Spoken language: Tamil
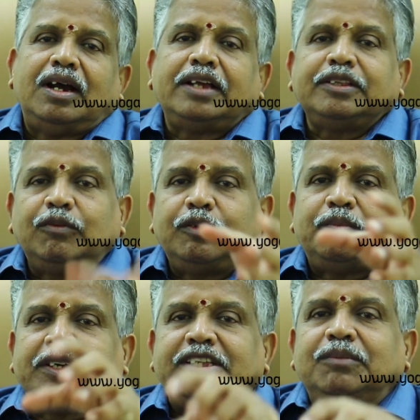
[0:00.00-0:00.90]
அந்த ஒரு
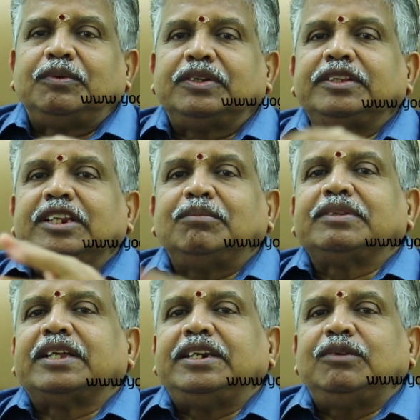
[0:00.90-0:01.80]
பகுதியை போட்டு திரும்ப
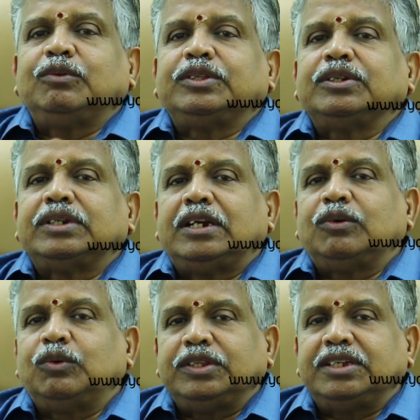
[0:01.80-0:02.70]
தண்ணியை ஊற்றி
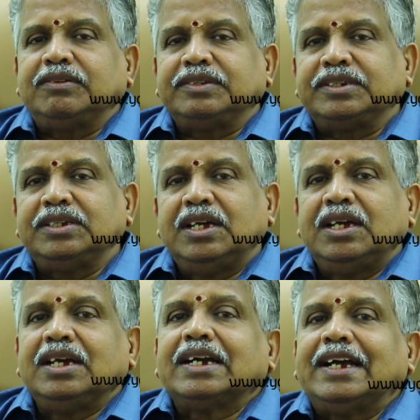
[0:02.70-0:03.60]
நல்லா கொதிக்க வச்சு
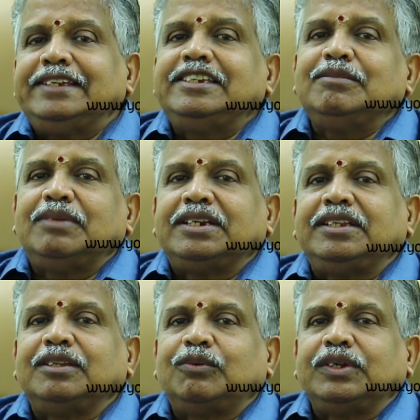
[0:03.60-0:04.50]
கஞ்சி மாதிரி
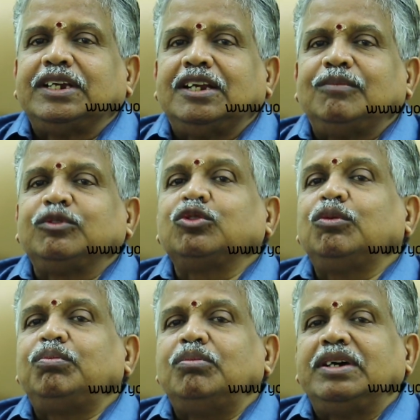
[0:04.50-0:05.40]
இதை குடிக்கலாம்
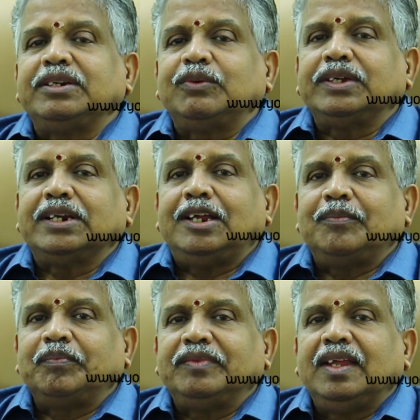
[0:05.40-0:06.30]
சூப் மாதிரி
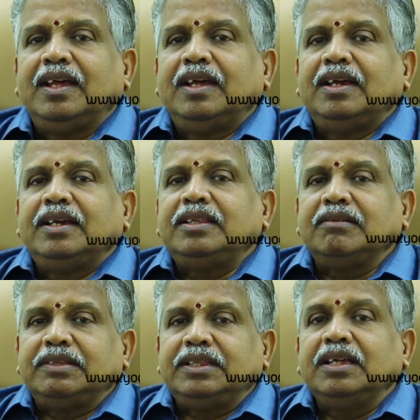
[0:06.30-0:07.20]
குடிக்கலாம் இது
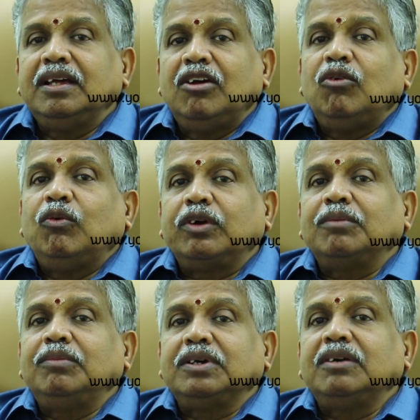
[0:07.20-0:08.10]
வந்து
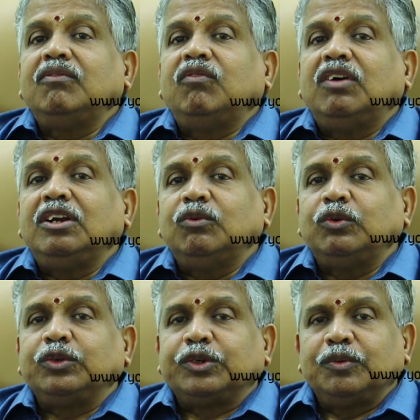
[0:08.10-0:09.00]
உடம்புக்கு
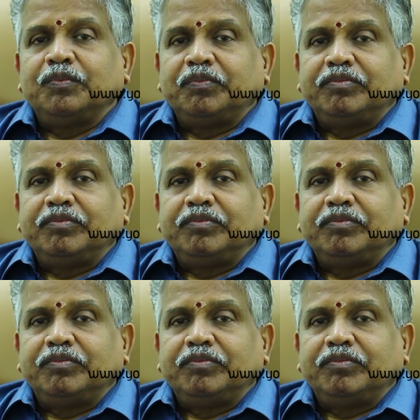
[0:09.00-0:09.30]
வலுவூட்டும்